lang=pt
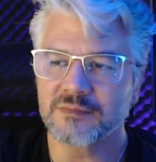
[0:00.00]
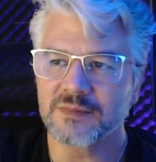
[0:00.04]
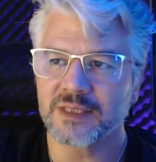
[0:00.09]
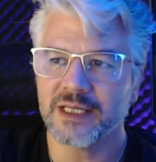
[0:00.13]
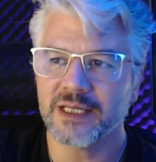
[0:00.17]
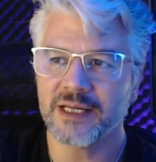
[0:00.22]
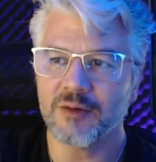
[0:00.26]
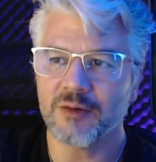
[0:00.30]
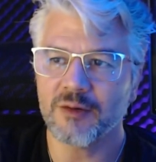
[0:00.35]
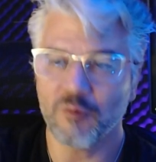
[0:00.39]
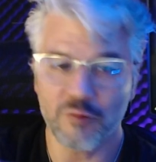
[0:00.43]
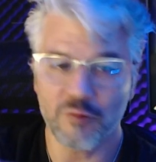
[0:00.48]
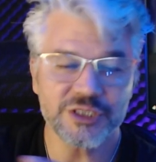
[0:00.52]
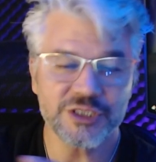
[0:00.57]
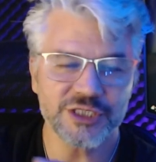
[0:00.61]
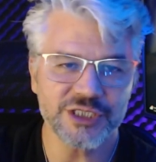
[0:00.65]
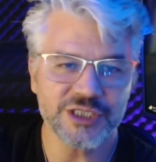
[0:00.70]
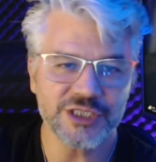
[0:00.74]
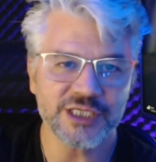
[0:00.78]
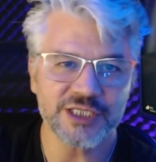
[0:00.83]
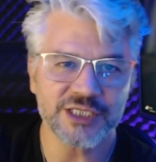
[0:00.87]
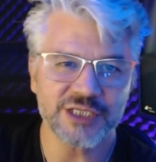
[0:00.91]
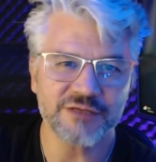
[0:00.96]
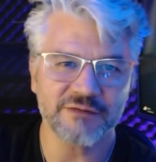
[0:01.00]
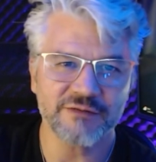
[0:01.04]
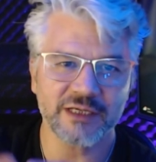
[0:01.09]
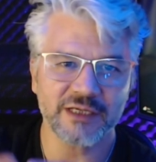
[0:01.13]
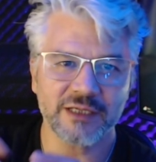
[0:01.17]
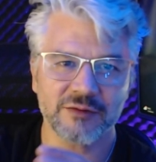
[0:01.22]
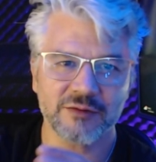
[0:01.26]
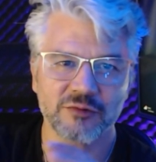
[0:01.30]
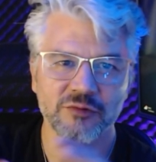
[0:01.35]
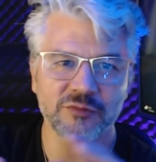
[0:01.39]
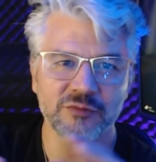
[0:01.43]
É, hoje em dia a gente vê
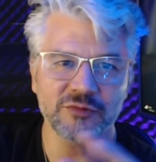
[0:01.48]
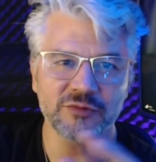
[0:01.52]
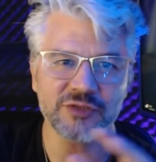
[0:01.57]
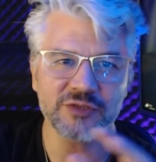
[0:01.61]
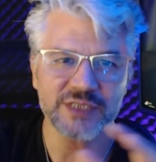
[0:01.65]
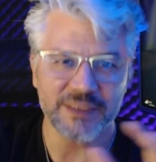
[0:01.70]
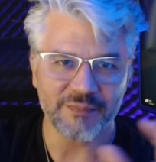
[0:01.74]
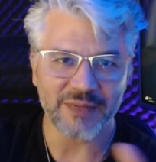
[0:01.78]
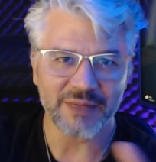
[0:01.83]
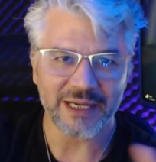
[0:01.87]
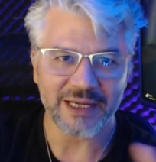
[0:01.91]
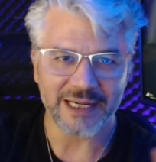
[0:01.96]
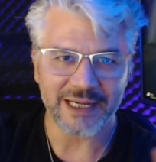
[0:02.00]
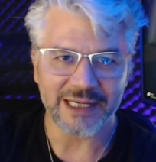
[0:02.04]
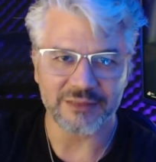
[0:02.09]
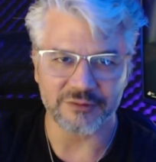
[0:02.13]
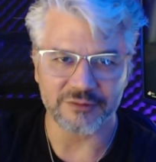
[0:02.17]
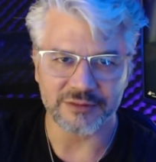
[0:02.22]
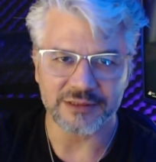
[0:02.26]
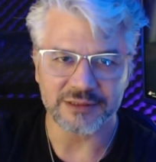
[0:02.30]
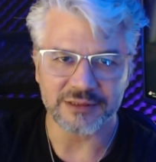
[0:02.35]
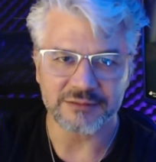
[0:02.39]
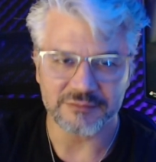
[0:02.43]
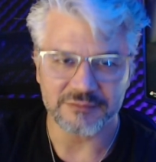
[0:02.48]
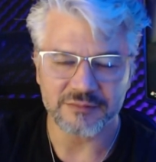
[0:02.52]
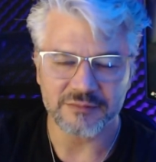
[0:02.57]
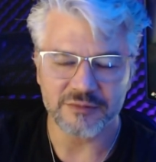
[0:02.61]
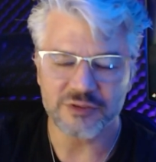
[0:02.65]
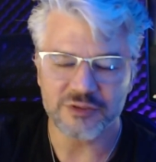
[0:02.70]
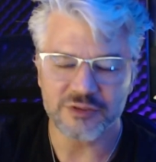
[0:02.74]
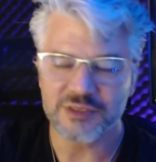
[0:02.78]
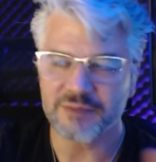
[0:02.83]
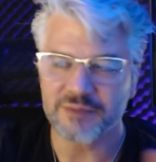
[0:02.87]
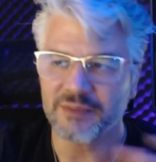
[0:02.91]
que é tudo muito separado, né?
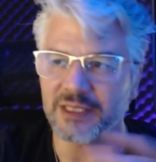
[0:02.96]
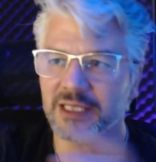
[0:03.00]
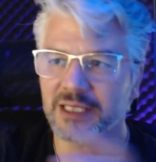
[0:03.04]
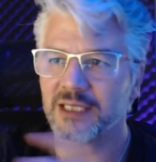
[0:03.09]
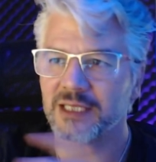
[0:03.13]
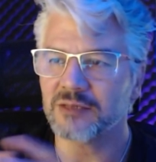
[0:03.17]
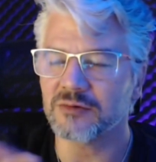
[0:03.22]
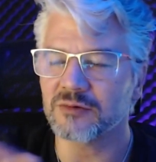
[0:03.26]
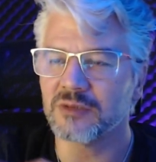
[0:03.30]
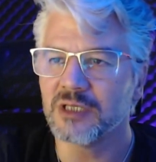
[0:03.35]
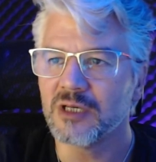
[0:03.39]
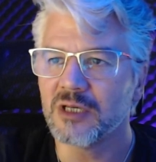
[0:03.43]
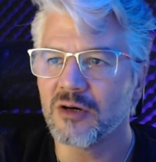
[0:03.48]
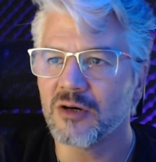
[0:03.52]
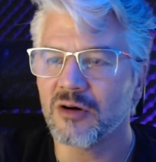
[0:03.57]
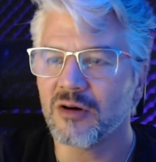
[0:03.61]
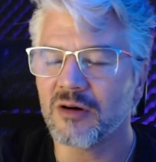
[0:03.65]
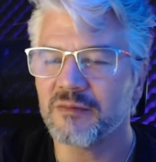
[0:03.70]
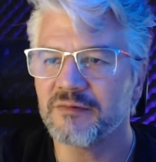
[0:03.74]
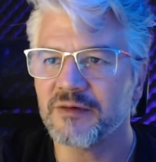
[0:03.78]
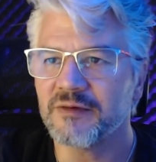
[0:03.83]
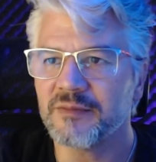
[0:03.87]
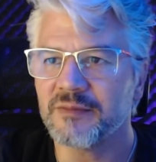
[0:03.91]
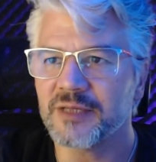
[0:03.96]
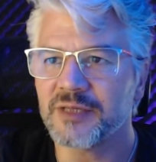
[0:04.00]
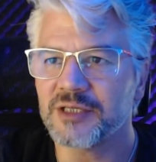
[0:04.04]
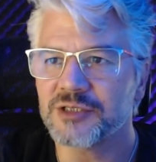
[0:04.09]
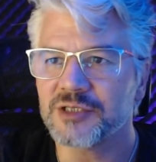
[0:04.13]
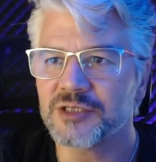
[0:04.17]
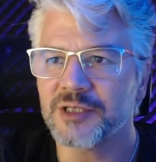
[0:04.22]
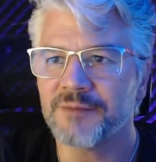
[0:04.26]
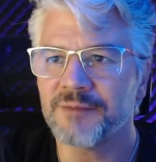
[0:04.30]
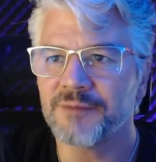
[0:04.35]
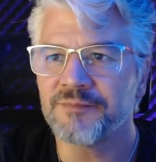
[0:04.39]
Muito separado,
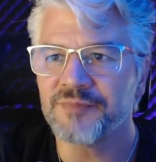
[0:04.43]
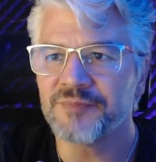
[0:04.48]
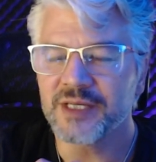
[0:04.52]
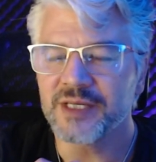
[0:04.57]
obviamente, né?